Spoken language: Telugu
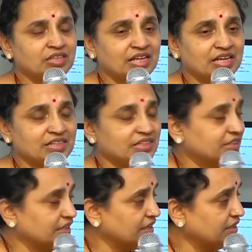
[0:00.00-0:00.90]
ఇది
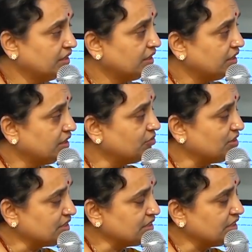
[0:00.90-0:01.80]
ఏంటంటే ఈ
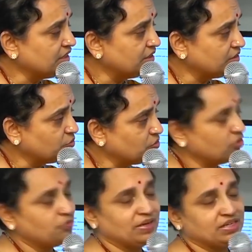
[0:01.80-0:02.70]
వెజన
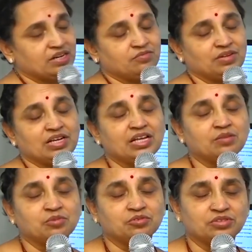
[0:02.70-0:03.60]
రూట్లో పెట్టడం వల్ల
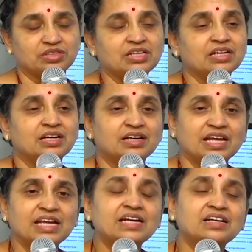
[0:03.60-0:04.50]
ఏమవుతుంది
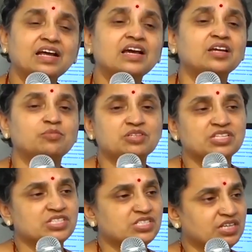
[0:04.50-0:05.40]
డైరెక్ట్గా
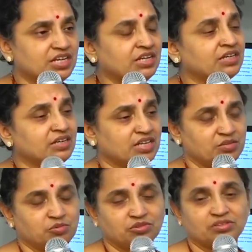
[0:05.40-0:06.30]
గర్భసంచికే
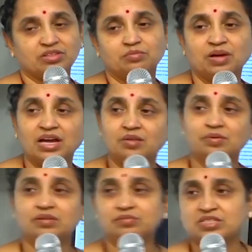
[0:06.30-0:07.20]
అది పోతుంది బాగా
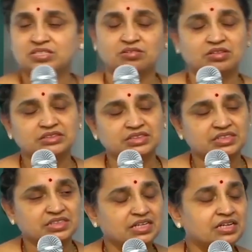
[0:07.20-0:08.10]
మనం
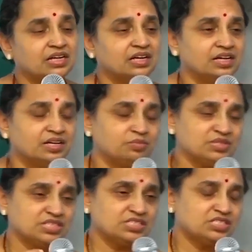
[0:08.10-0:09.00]
తీసుకోవాల్సింది అంటే
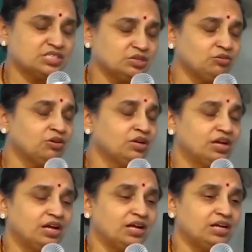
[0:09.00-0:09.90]
గర్భసంచిలో
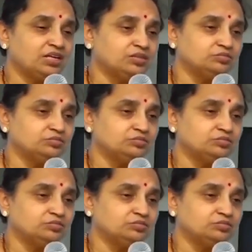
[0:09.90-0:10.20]
ఆ